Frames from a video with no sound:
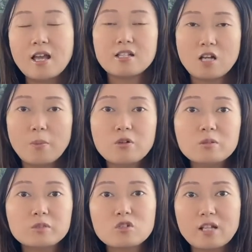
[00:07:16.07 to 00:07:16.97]
小朋
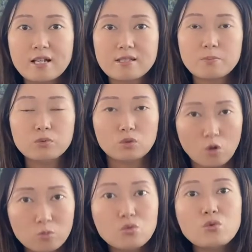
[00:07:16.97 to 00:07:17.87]
友们都是来自不
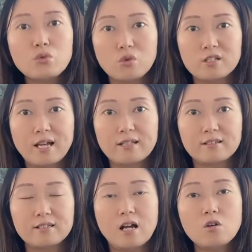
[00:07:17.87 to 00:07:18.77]
同母语国家
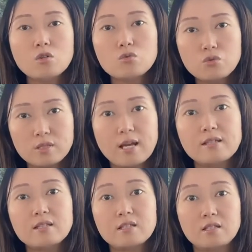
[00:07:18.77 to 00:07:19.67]
的，然后又聚在
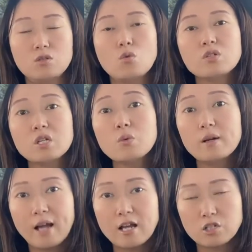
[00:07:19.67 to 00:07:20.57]
一起用英
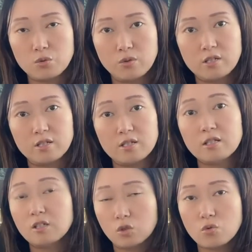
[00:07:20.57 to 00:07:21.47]
文开始学习
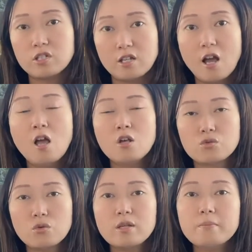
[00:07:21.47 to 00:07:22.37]
新的东西，
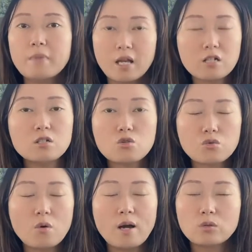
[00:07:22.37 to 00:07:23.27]
所以每个人
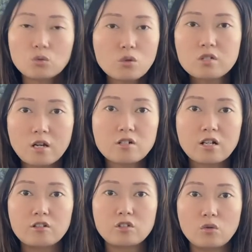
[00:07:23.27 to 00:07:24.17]
说话多多少
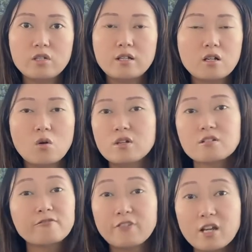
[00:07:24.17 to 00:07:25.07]
少有一点口音
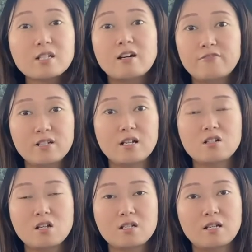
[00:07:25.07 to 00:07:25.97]
是非常非
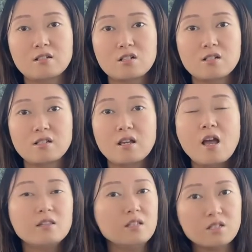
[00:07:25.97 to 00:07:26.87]
常正。正常的事情，
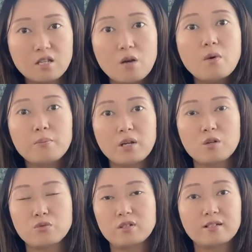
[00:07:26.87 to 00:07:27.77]
你千万不
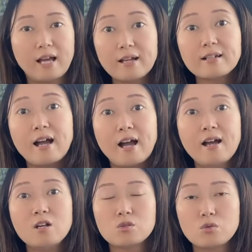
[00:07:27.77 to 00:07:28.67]
要觉得尴尬。
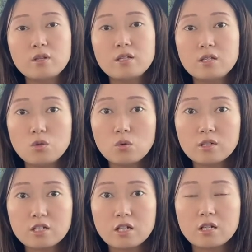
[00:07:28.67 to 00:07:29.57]
所以你用
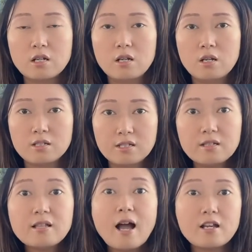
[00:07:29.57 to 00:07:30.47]
了这个
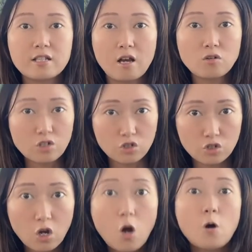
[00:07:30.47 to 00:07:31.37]
心态调整
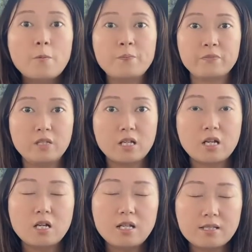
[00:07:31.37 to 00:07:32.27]
之后，你
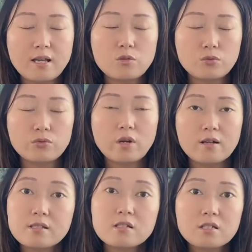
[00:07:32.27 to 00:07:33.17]
可以再去
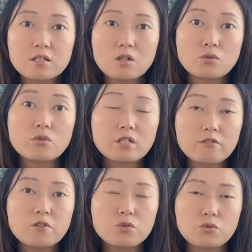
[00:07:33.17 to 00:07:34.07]
很自信的用
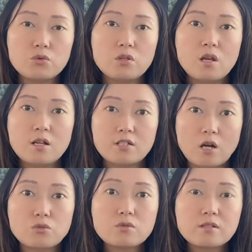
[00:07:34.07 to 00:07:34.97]
英文去
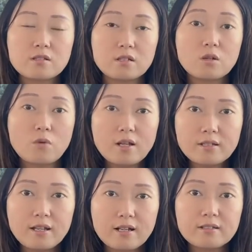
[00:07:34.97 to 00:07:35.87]
讲述自己的观
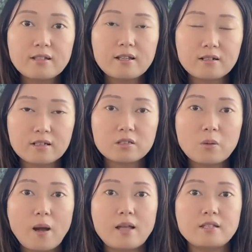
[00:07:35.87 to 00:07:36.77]
点跟内核的
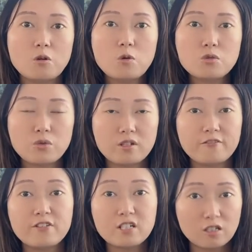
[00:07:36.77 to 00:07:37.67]
话，你会觉得
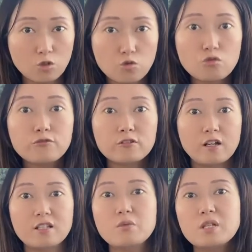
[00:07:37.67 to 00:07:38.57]
非常的舒服
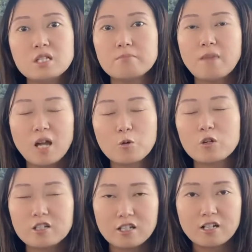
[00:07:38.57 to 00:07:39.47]
了，因为你已经迈
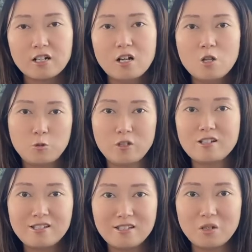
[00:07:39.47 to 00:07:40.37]
过了这个觉
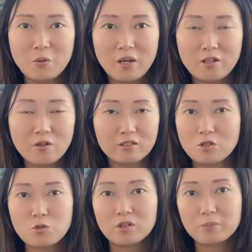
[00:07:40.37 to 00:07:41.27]
得自己会有可
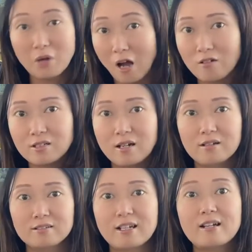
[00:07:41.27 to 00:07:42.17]
能说的不好，这
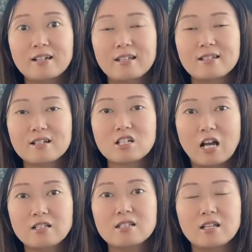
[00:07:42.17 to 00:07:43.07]
样很尴尬的一个
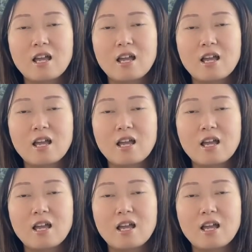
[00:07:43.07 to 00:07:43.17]
场景。